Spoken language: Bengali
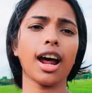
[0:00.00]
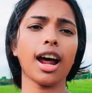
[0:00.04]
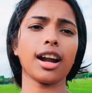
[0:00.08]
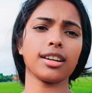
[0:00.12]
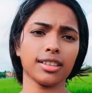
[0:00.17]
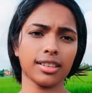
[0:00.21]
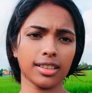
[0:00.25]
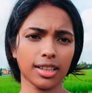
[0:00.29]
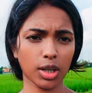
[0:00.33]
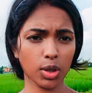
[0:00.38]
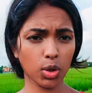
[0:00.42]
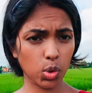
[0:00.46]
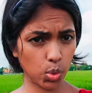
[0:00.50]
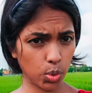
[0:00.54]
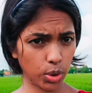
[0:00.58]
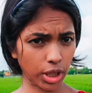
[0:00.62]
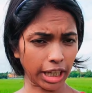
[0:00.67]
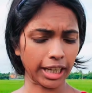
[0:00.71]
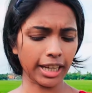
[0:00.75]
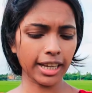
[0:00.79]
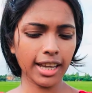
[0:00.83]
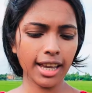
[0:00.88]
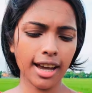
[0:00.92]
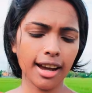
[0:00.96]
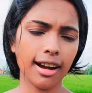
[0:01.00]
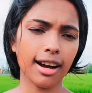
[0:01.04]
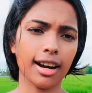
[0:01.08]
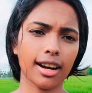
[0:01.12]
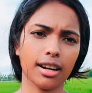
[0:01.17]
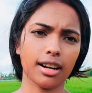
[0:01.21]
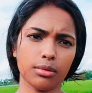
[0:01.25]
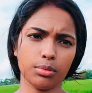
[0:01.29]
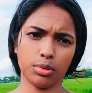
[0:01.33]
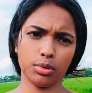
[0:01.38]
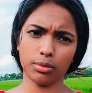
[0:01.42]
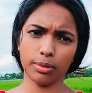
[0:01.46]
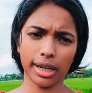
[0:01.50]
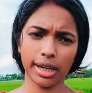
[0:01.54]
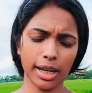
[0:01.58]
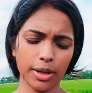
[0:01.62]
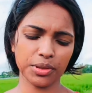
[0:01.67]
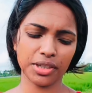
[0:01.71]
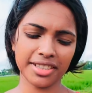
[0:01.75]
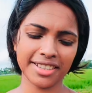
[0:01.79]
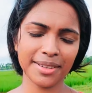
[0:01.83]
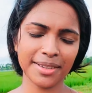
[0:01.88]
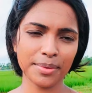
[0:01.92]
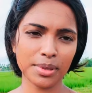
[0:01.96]
আটটা কুড়ি আর ভোরবেলায়
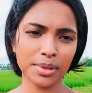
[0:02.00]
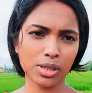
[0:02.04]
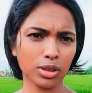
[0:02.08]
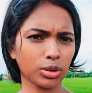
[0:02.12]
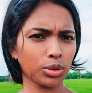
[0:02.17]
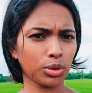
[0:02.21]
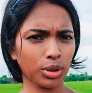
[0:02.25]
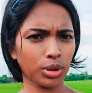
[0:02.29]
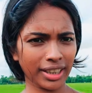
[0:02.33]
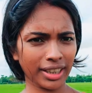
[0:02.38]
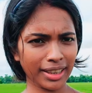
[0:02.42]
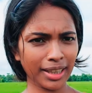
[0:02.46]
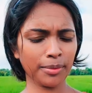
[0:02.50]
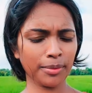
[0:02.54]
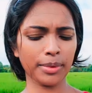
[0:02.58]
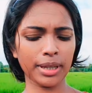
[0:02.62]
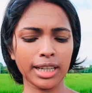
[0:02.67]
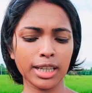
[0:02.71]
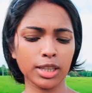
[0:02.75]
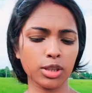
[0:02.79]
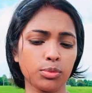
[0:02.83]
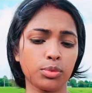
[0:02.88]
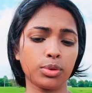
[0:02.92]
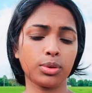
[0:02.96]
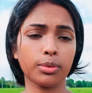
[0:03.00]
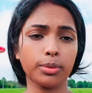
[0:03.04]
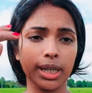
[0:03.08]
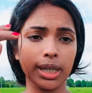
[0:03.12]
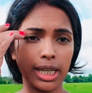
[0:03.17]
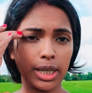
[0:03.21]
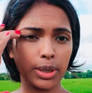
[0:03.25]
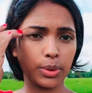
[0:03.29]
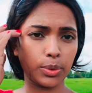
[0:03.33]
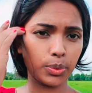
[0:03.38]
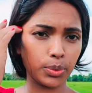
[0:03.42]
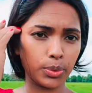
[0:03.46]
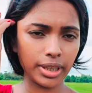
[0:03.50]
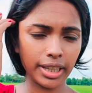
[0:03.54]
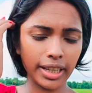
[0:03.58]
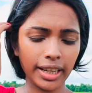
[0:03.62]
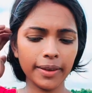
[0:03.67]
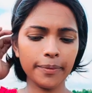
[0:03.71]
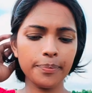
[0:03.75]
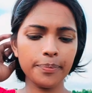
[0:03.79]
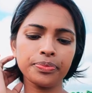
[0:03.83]
উঠেছিলাম সেটা তো দেখতেই পেলে তো ভোরবেলায় উঠে